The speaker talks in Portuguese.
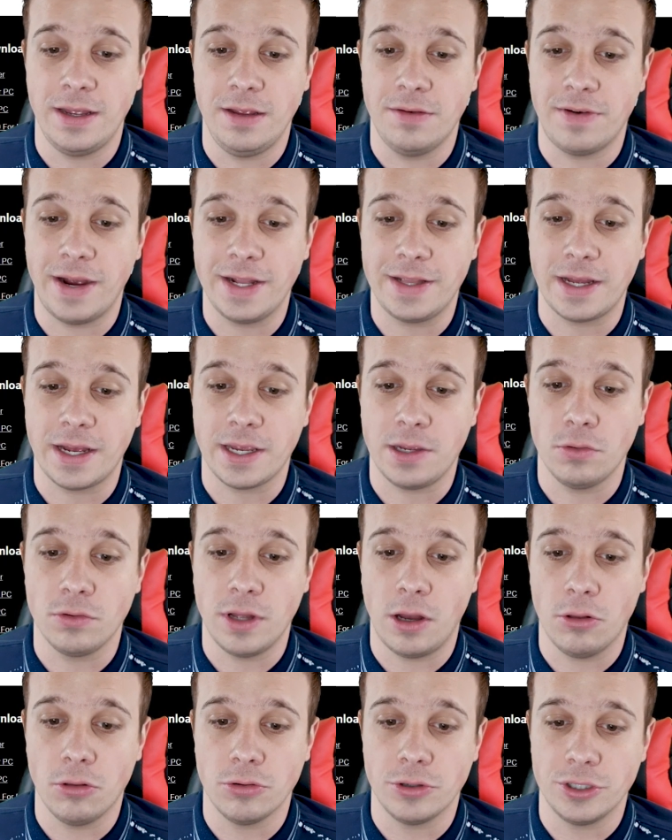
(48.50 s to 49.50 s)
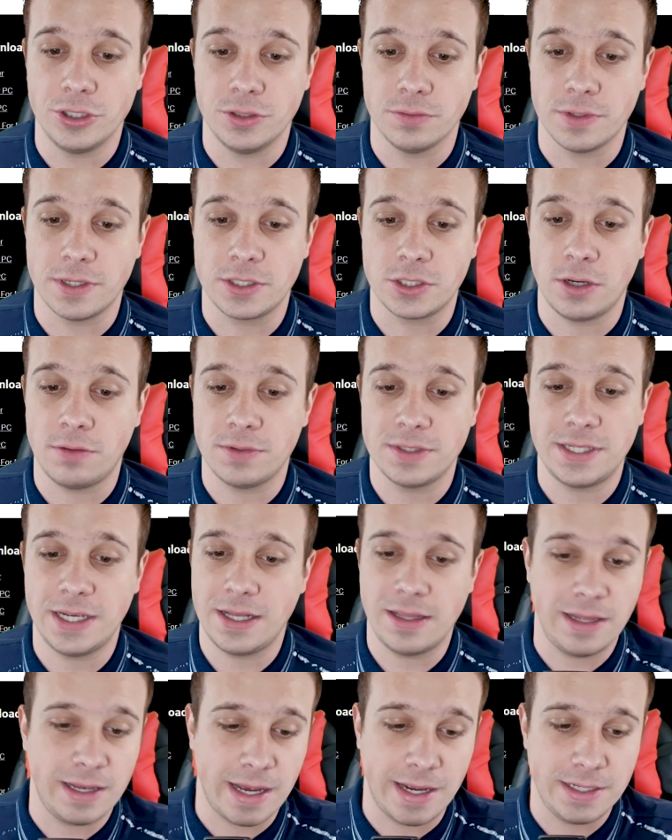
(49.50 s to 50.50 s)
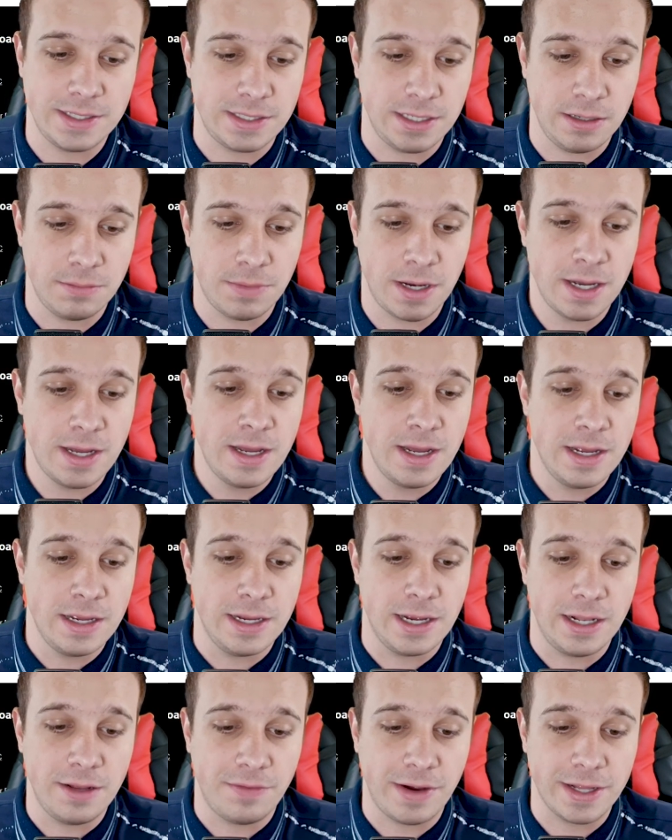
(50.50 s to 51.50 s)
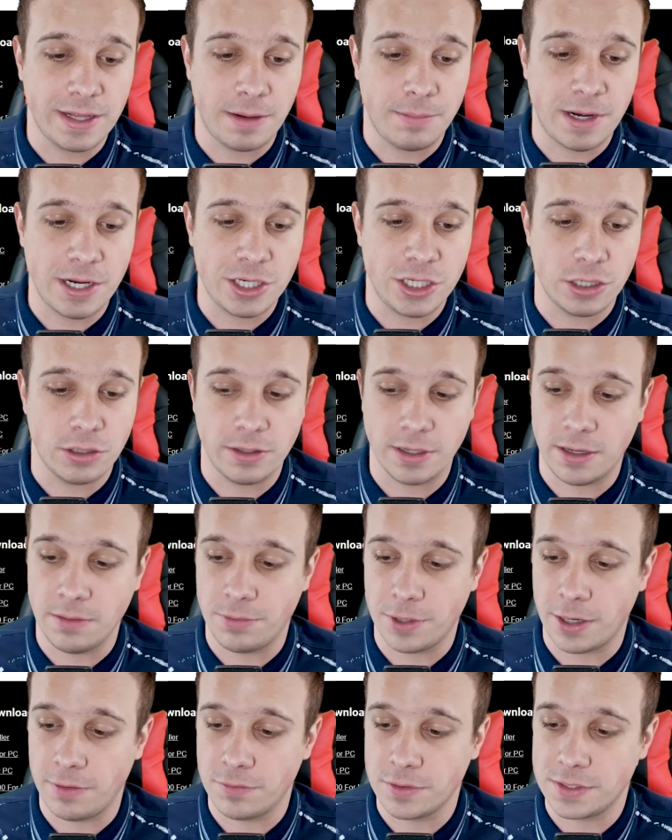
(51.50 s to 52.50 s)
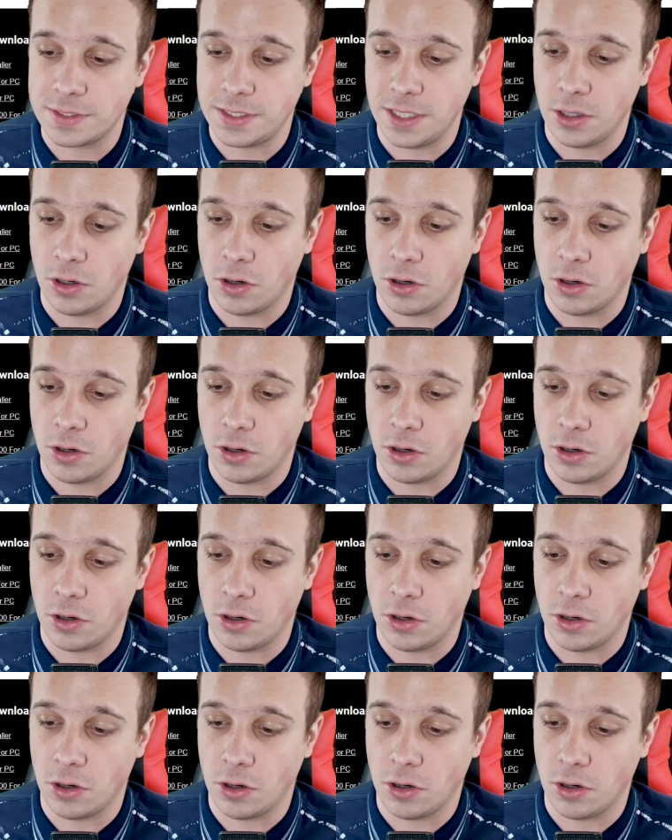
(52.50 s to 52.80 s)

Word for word: e vai estar tá aqui o download. É só você clicar em cima e ele vai estar tá baixando aqui para você,